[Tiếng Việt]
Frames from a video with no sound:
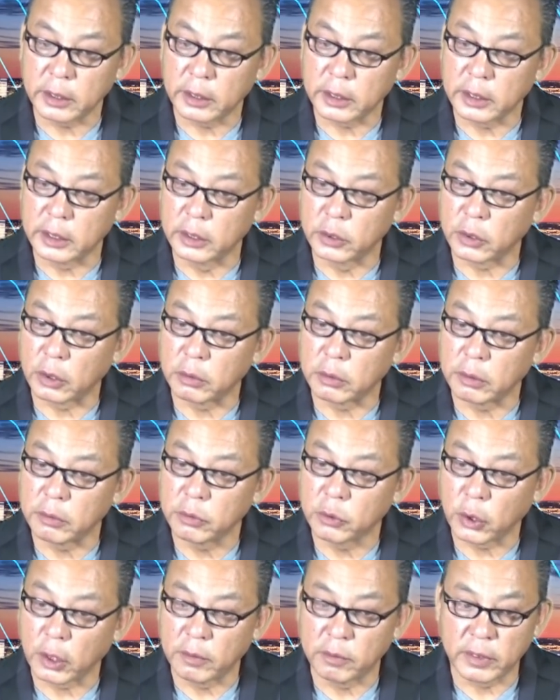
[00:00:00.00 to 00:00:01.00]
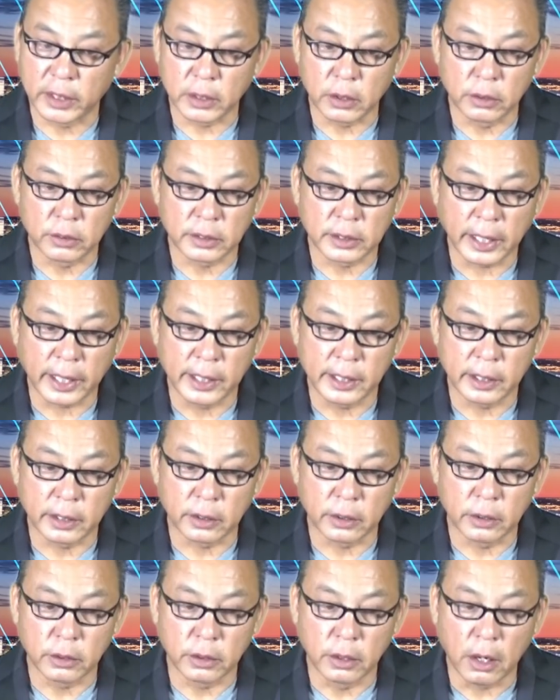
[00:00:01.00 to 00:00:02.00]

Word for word: cho cựu tổng thống Trump và con trai là